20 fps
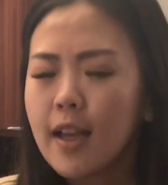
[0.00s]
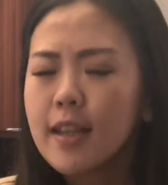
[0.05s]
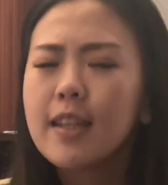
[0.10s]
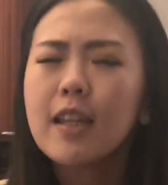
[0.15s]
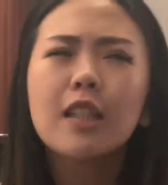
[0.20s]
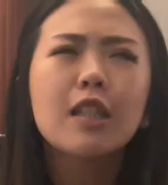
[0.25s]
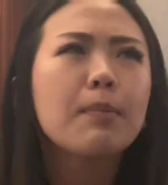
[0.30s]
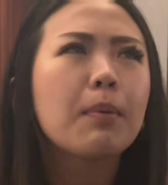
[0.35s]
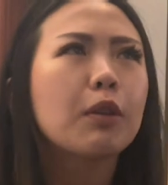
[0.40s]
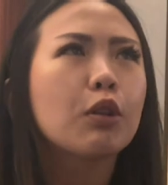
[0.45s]

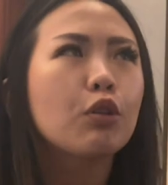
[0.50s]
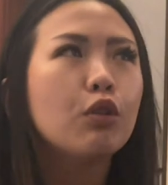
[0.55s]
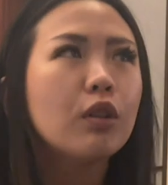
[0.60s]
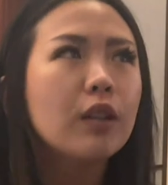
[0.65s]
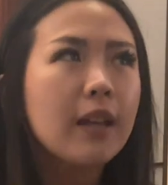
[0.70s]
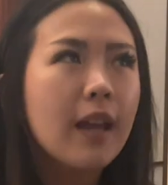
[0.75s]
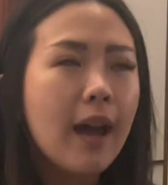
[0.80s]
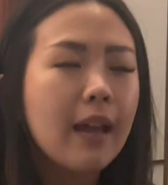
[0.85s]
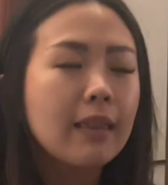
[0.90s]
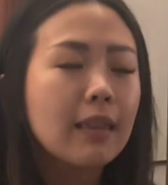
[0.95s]
Jadi
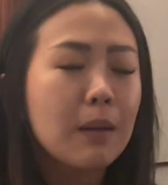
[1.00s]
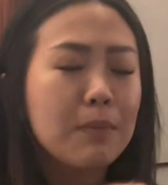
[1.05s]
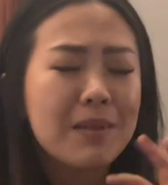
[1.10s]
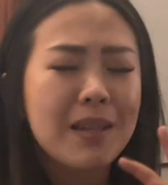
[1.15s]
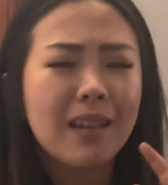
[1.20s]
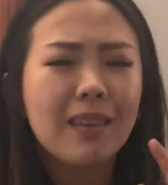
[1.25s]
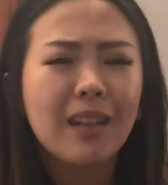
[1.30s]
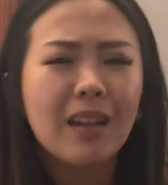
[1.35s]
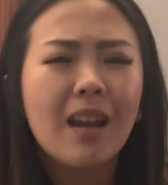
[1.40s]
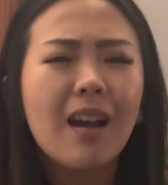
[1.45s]
sebetulnya tips
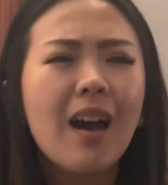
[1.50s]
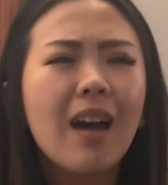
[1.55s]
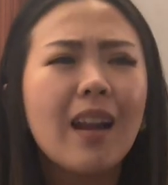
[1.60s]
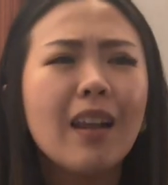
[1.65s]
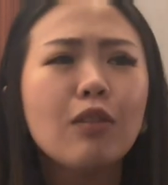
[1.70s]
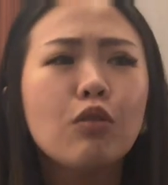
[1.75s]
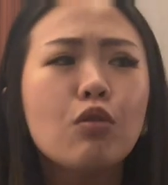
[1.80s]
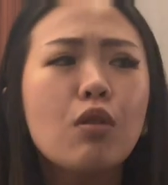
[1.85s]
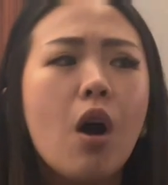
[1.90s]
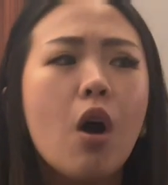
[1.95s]
and triknya
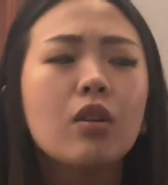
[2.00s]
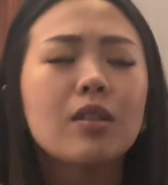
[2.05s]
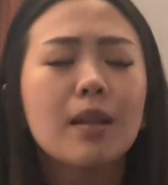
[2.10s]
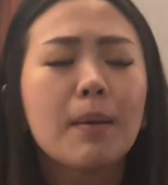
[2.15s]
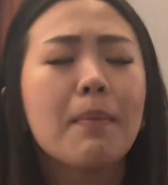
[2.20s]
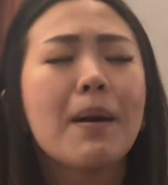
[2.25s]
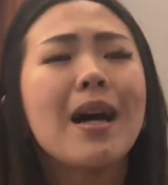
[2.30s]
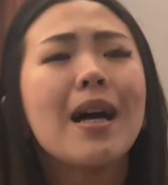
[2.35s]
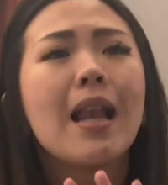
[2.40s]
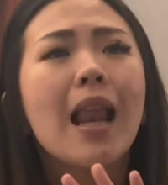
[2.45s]
kalian tuh nggak
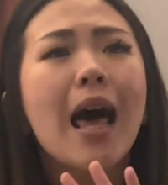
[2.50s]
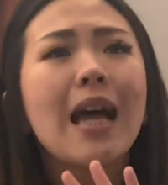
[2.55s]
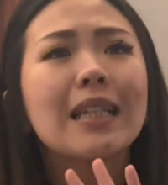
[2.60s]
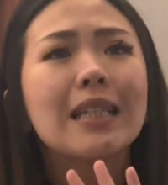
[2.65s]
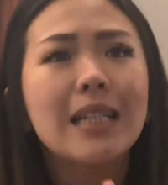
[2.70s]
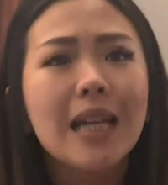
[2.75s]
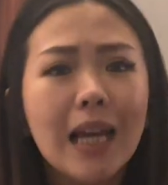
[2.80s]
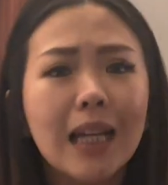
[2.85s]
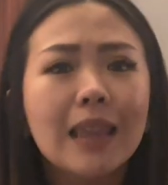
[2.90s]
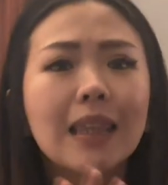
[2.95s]
usah
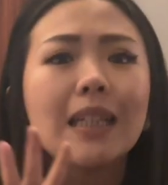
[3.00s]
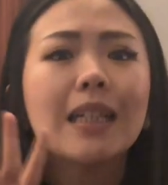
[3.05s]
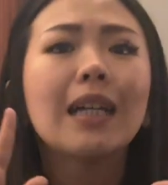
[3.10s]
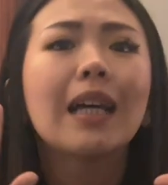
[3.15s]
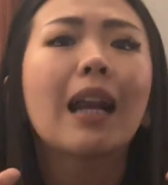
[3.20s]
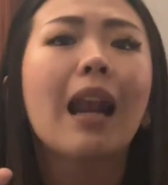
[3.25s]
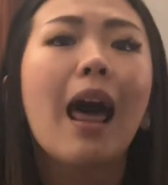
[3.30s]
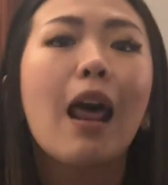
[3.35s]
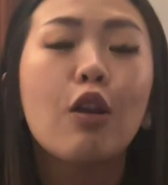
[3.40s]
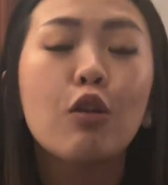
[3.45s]
belajar
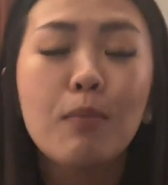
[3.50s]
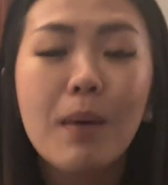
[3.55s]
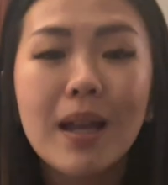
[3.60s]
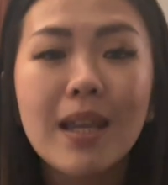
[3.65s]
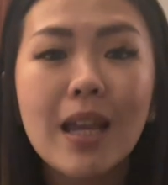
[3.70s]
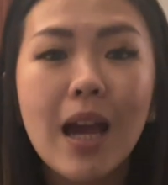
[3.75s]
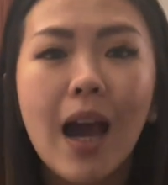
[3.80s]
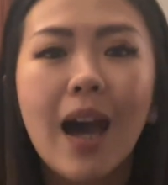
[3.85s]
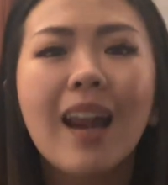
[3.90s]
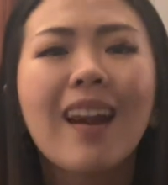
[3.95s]
terlalu
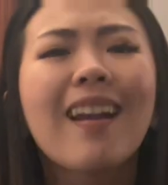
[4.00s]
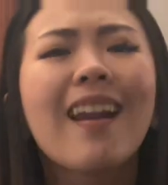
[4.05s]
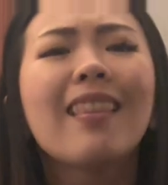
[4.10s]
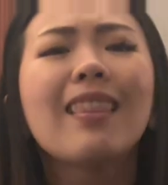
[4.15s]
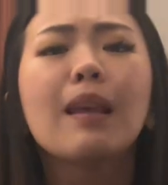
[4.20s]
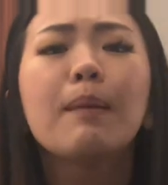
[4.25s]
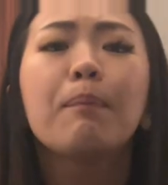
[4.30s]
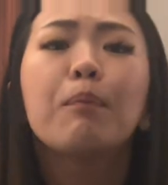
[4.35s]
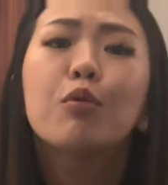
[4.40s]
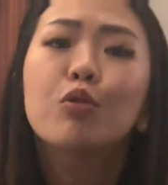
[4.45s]
banyak karena
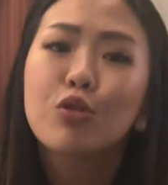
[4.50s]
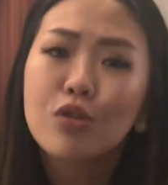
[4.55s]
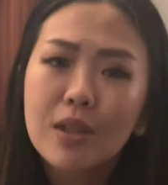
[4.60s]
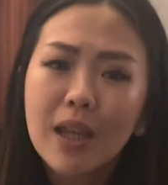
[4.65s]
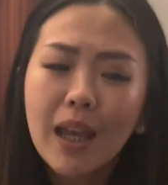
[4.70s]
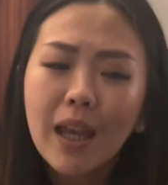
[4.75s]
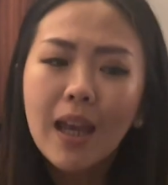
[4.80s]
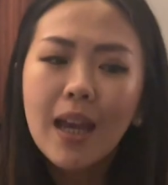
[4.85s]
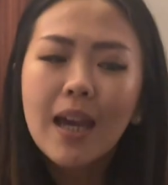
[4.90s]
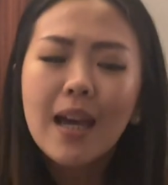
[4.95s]
nanti
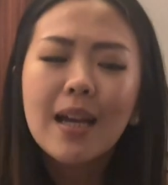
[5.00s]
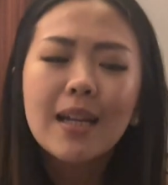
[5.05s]
pusing.